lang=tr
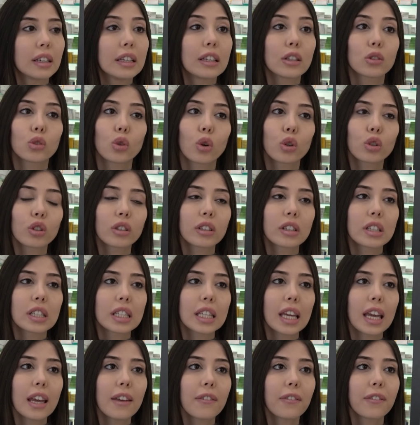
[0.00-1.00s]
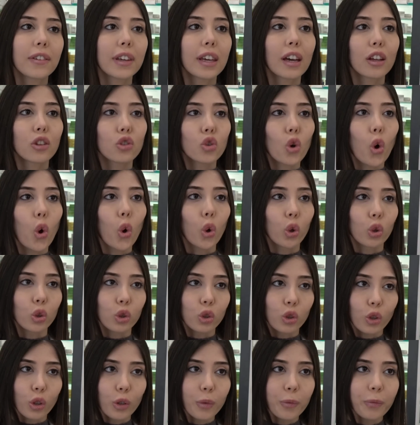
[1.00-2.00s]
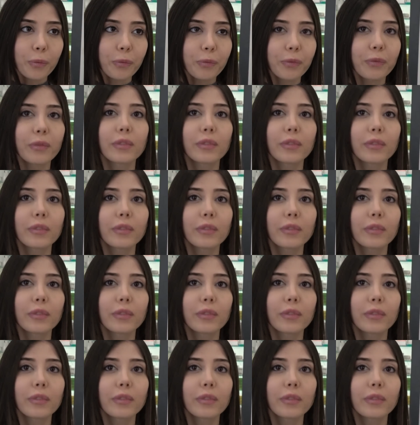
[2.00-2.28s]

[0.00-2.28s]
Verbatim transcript: İlk sordukları şey fiyat oldu.